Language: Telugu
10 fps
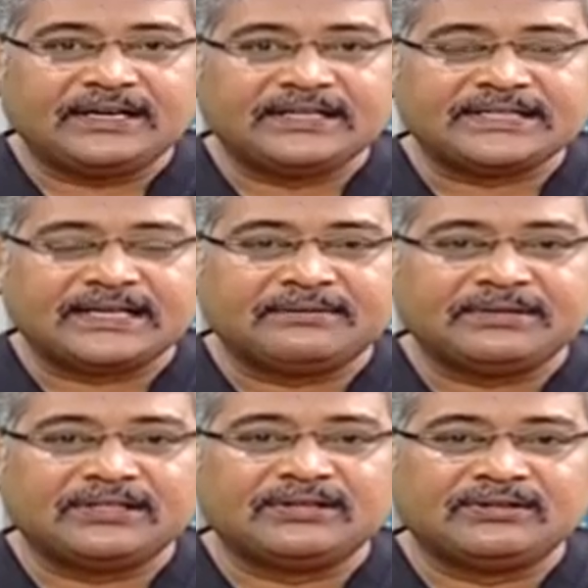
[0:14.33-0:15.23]
అండి చాలా
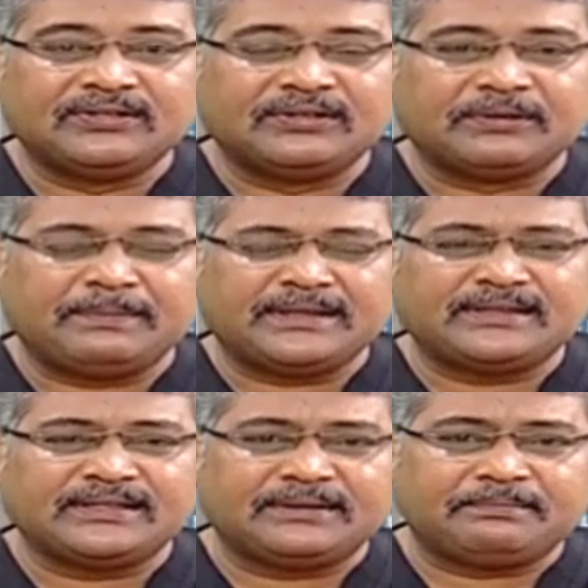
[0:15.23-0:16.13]
మందిలో ఇది ఒక
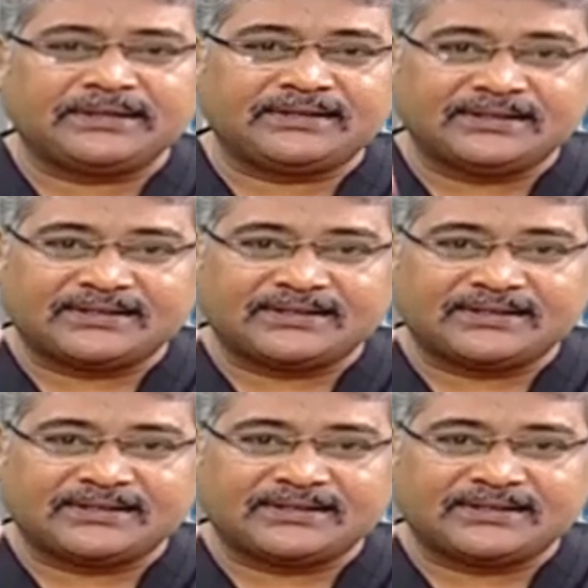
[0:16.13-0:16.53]
పెద్ద పెద్ద